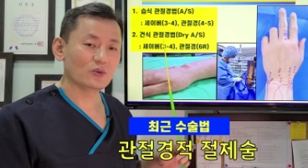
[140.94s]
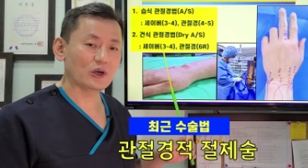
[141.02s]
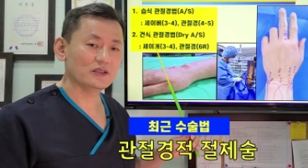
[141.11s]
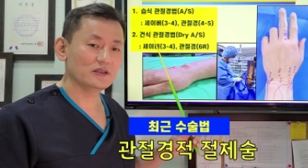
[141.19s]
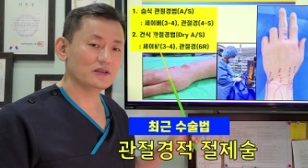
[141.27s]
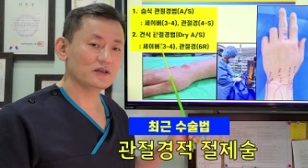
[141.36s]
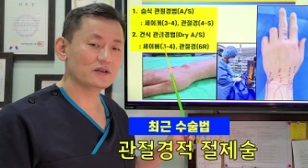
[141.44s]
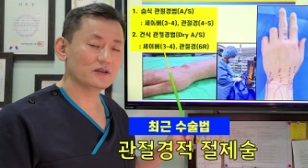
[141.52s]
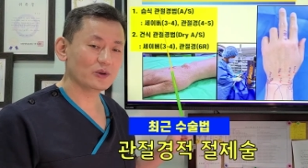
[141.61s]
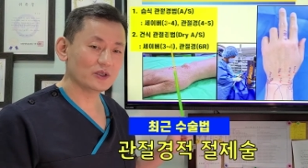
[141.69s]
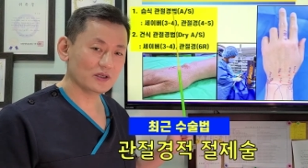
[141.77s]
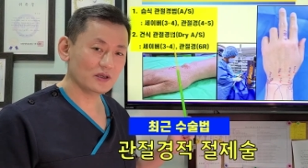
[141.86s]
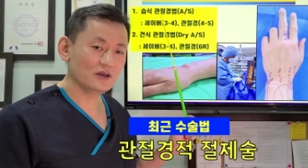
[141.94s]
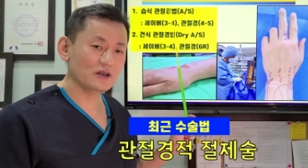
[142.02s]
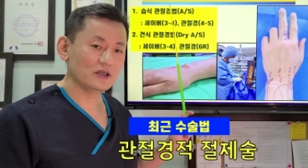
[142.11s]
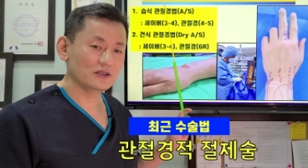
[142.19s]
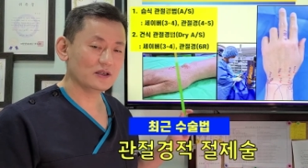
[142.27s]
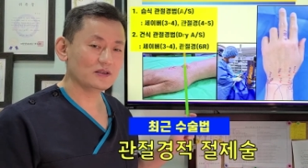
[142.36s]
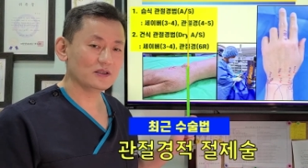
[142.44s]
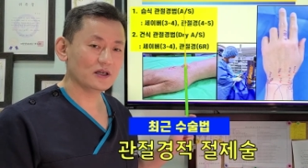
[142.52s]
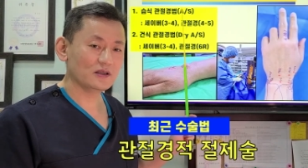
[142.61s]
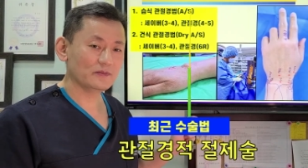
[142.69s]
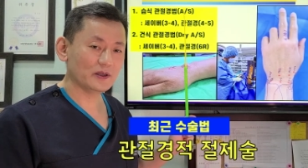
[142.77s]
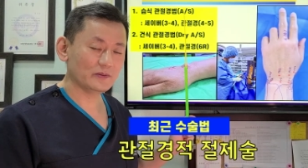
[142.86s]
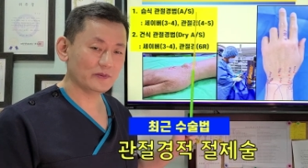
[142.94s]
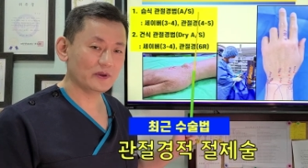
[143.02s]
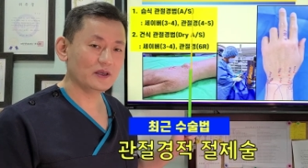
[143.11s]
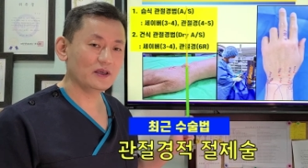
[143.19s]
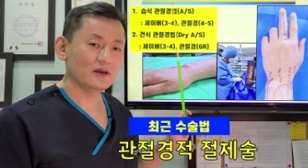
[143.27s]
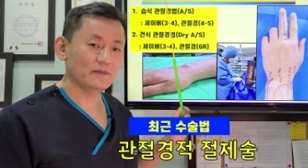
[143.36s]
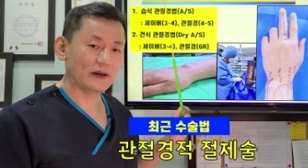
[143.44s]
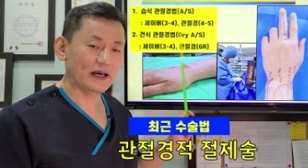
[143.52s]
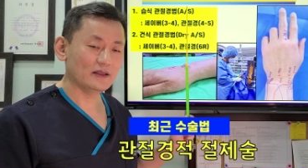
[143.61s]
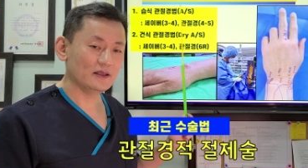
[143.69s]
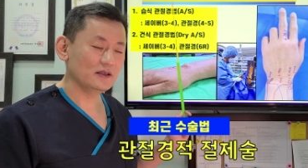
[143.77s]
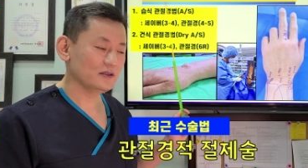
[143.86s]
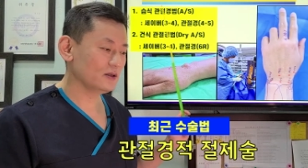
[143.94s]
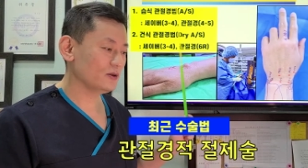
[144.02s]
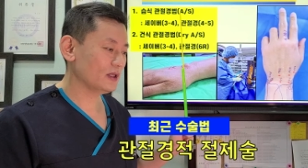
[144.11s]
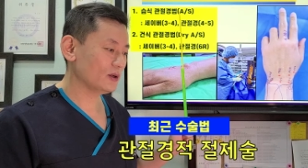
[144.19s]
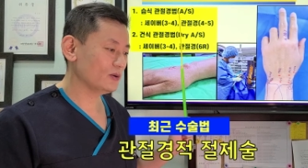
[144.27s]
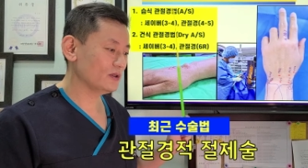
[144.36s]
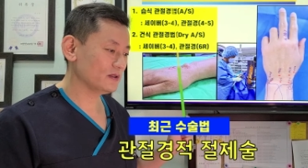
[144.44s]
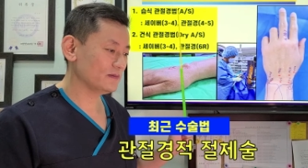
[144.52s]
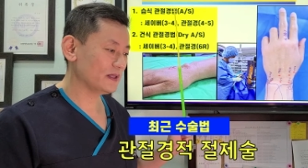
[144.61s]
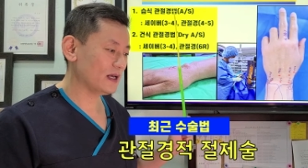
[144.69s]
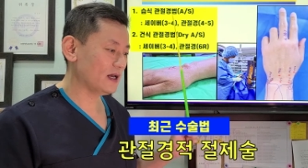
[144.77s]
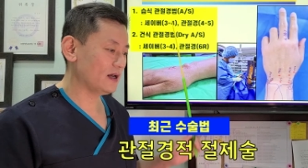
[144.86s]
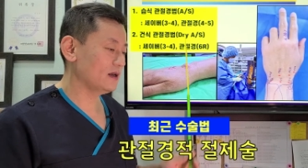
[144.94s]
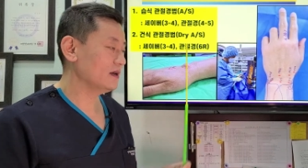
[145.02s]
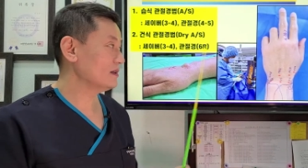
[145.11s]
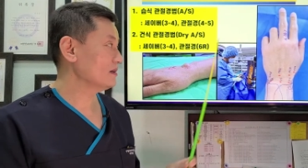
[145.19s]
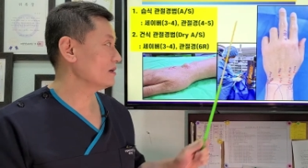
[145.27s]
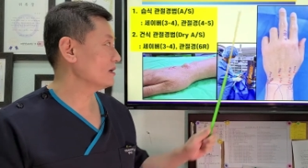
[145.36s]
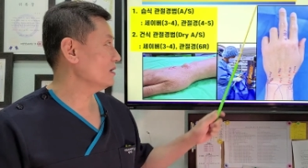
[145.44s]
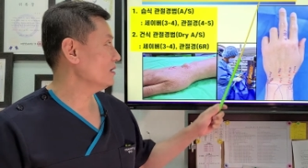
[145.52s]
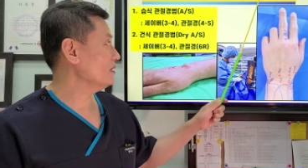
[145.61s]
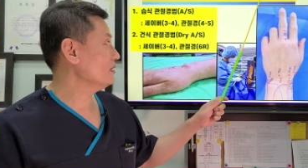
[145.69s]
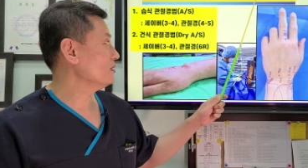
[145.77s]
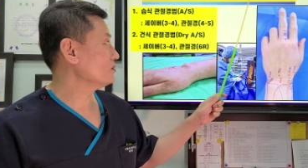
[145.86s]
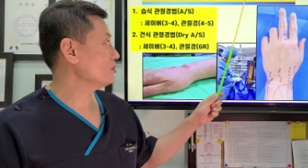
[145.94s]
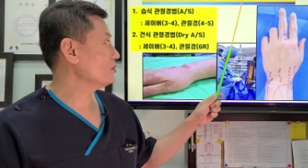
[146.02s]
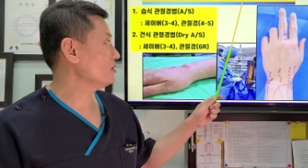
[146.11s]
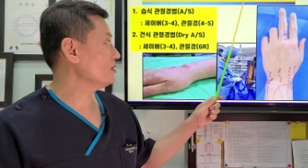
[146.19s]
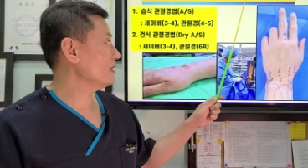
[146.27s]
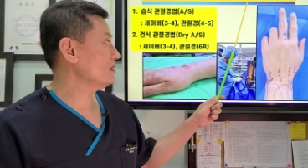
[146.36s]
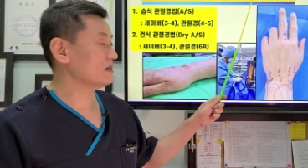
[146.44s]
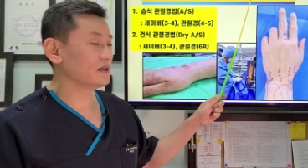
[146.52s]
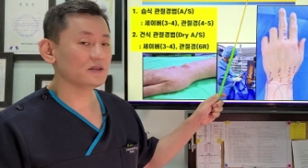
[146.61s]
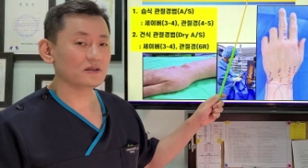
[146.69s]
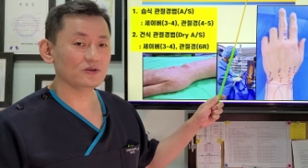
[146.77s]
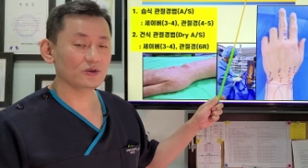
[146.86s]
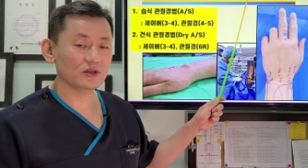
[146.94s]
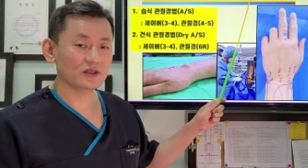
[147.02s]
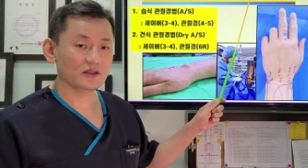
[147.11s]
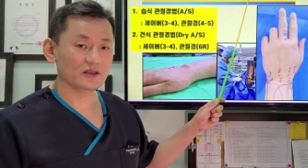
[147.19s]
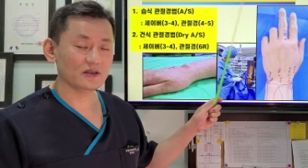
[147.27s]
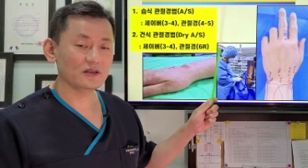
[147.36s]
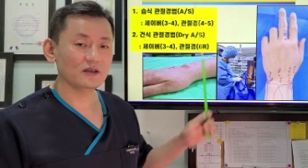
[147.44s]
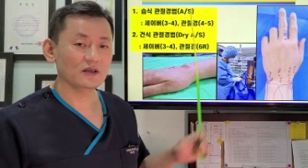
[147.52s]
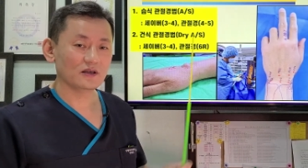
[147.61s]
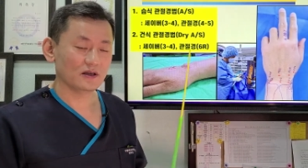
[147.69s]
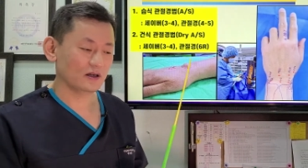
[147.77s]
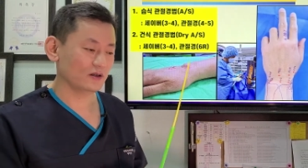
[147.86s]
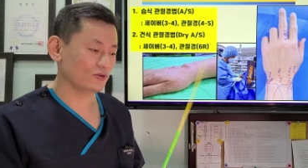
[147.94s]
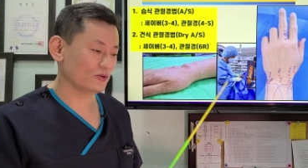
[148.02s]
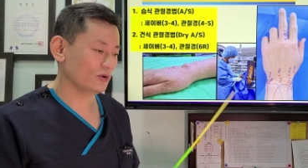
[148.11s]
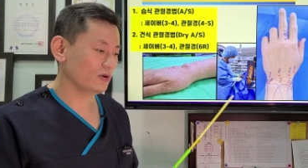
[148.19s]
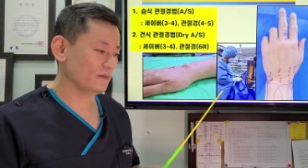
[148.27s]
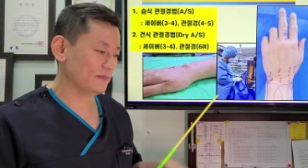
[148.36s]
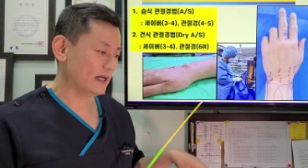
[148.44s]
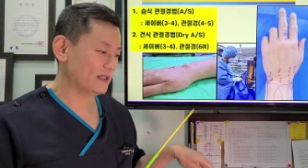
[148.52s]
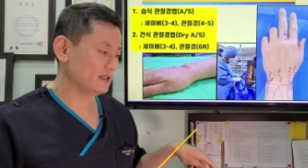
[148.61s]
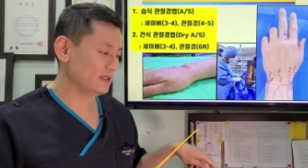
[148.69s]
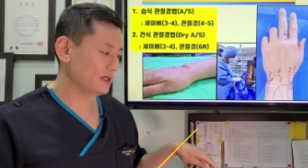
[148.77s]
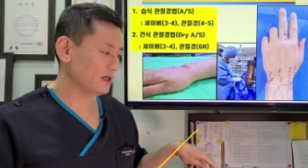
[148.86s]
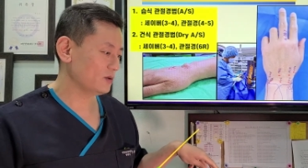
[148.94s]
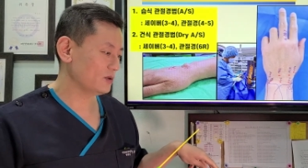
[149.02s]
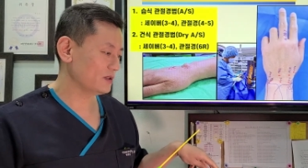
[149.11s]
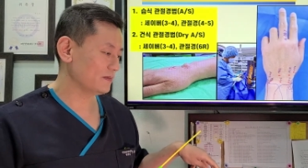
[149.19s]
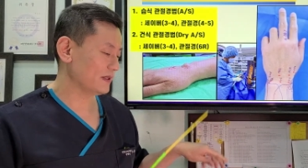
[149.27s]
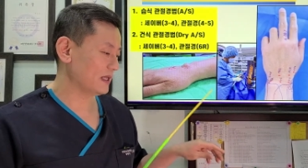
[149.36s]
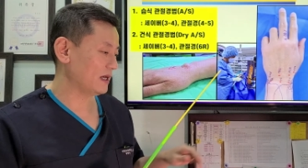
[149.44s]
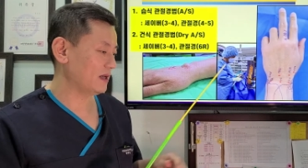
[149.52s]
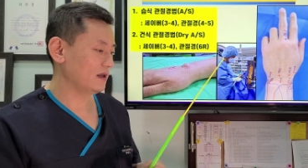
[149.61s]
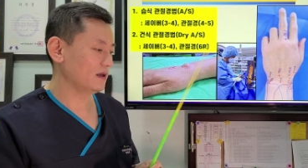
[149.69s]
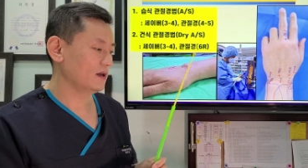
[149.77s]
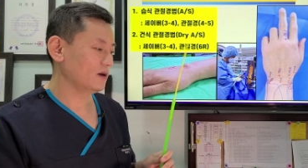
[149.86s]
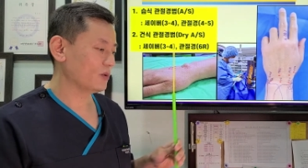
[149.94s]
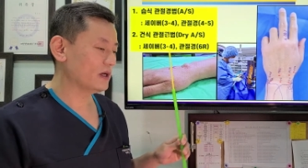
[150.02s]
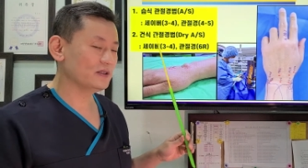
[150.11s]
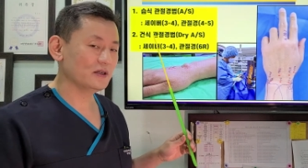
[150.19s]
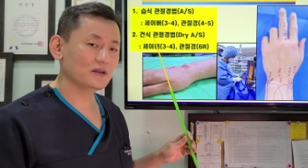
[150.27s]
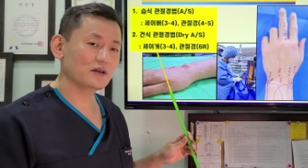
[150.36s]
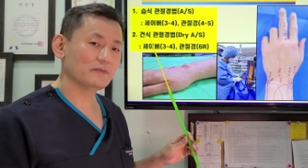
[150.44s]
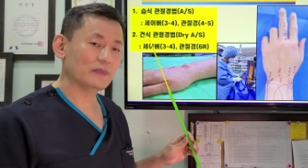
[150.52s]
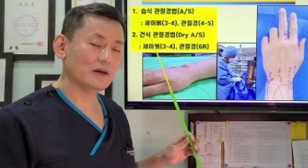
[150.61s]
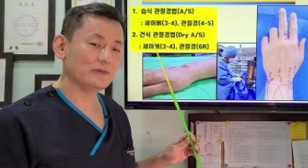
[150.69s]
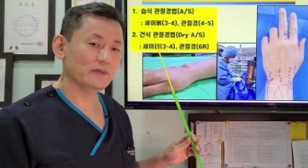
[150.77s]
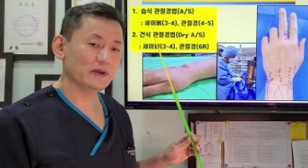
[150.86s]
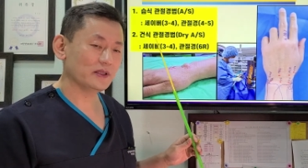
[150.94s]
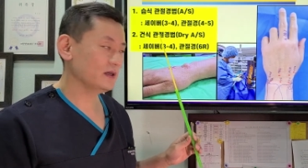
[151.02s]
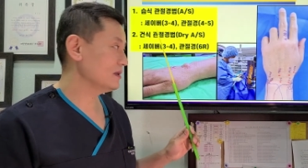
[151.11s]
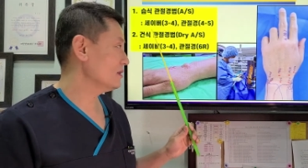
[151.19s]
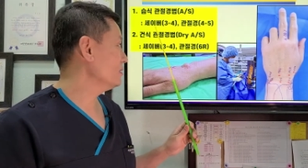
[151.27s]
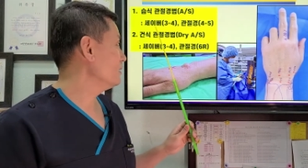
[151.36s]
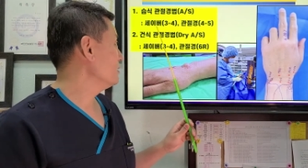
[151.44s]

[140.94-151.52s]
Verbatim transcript: 관절경을 이용해서 절제하는 방법이 많이 선호되고 있습니다. 특히 손등에 있는 결절종일 때는 주로 많이 시행하고 있습니다. 관절경 방법에는